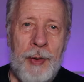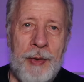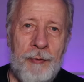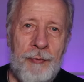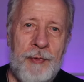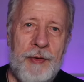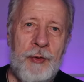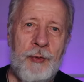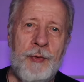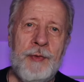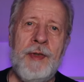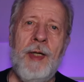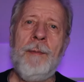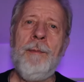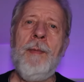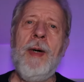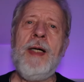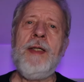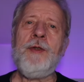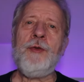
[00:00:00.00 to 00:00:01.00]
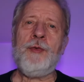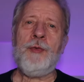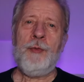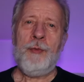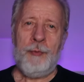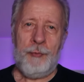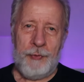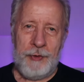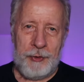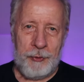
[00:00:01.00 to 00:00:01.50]
bem-vindos a mais
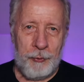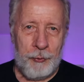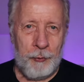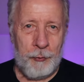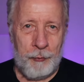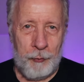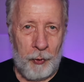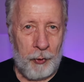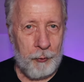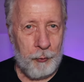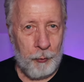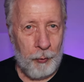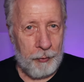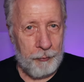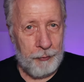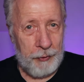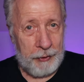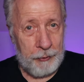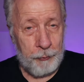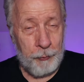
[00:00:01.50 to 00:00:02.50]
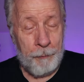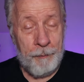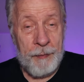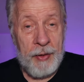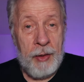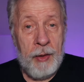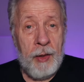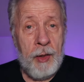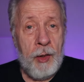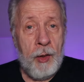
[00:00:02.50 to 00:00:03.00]
um vídeo do Foco no Afeto.
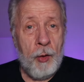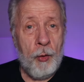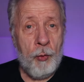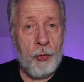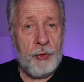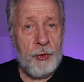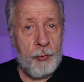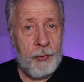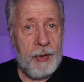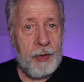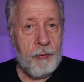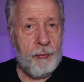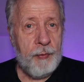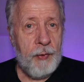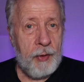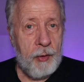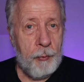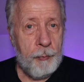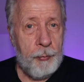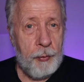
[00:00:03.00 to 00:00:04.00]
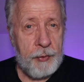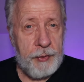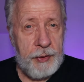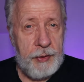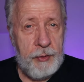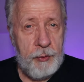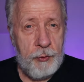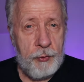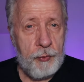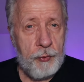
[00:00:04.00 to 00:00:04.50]
Hoje eu quero falar um
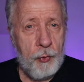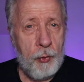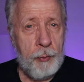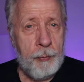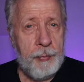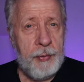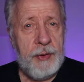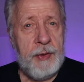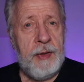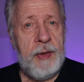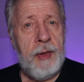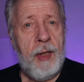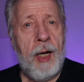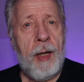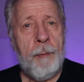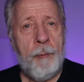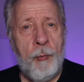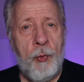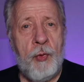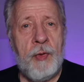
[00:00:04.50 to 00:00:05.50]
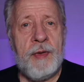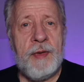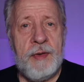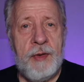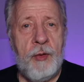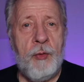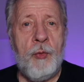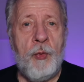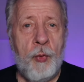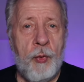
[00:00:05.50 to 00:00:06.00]
pouquinho sobre amor
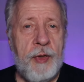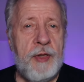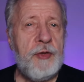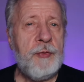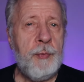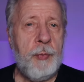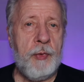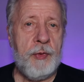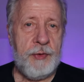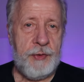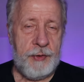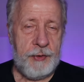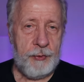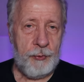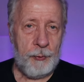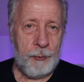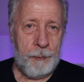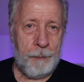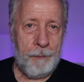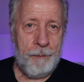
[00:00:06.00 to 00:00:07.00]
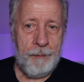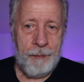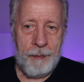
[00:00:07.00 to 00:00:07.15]
não correspondido.